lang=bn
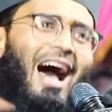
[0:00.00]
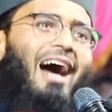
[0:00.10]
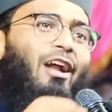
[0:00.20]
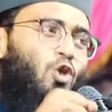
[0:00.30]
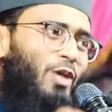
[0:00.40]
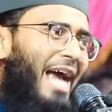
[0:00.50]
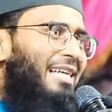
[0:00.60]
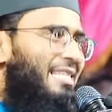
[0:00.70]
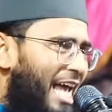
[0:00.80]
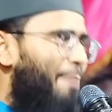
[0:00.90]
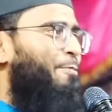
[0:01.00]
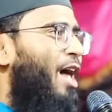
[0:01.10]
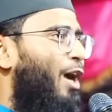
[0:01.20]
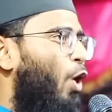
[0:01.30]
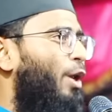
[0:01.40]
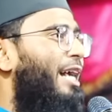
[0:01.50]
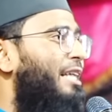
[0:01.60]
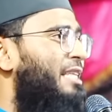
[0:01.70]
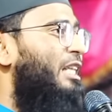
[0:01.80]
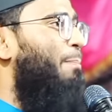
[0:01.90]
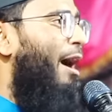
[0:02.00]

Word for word: আর যদি অ্যাকসেপ্ট না করে এর চাইতে